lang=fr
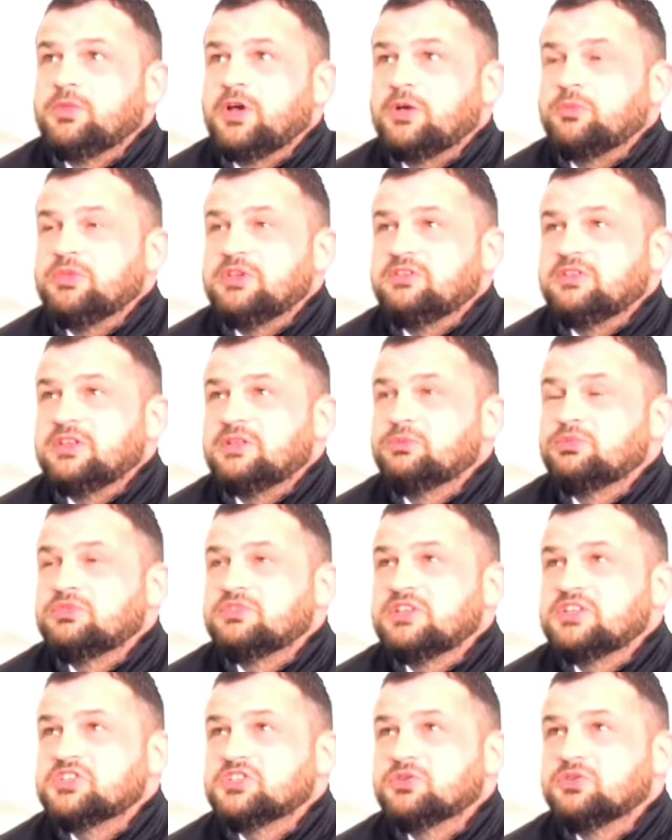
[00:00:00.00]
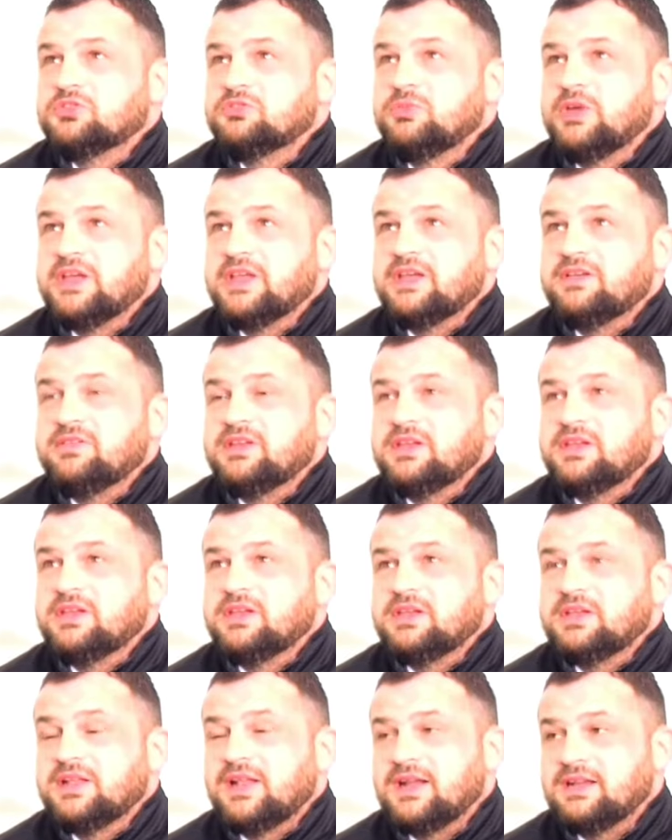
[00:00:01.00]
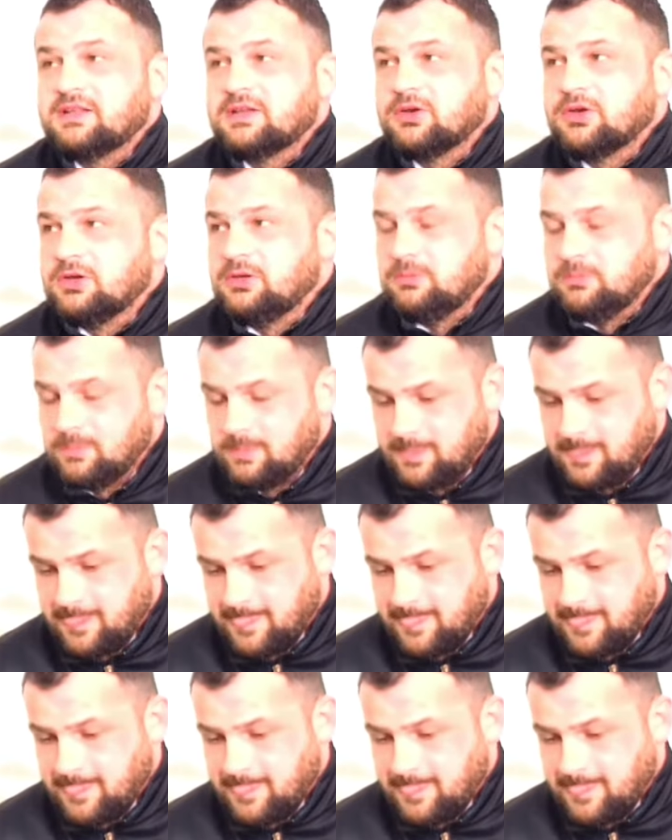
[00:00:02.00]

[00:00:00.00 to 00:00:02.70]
Parmi toutes ces choses, ben, il y avait l'alcool.